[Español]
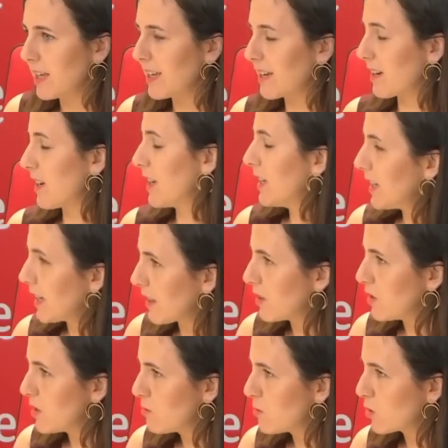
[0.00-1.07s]

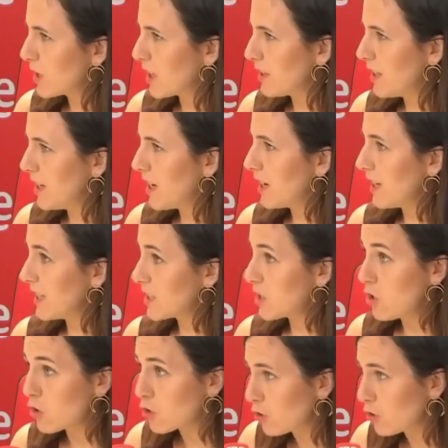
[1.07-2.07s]
regeneración democrática es lo